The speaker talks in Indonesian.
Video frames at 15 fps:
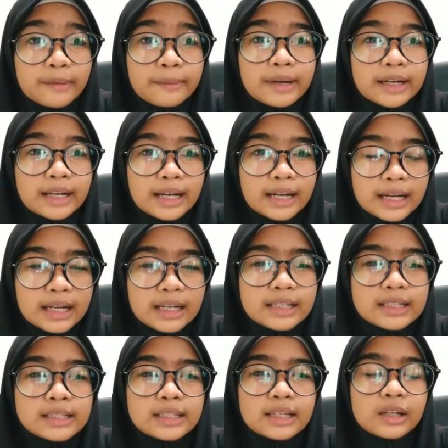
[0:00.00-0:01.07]

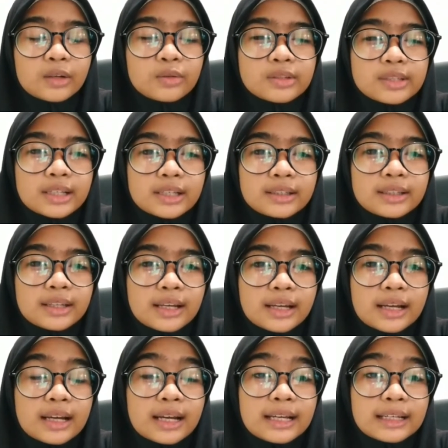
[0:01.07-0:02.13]
Padahal yang
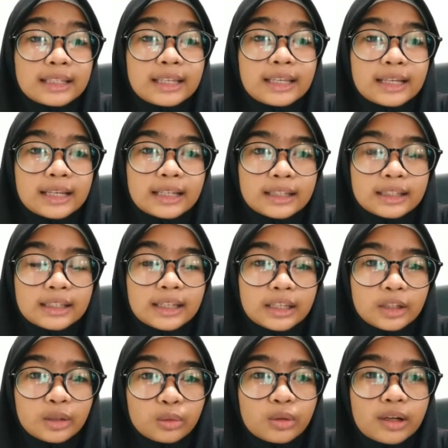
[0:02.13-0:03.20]
seharusnya hakikatnya
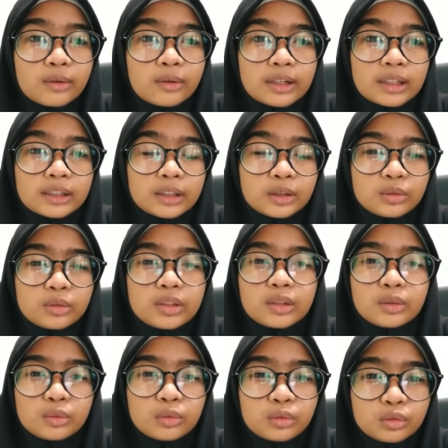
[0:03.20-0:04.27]
itu aurat itu
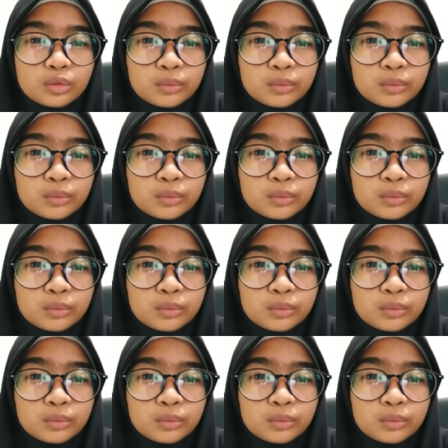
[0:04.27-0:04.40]
ditutup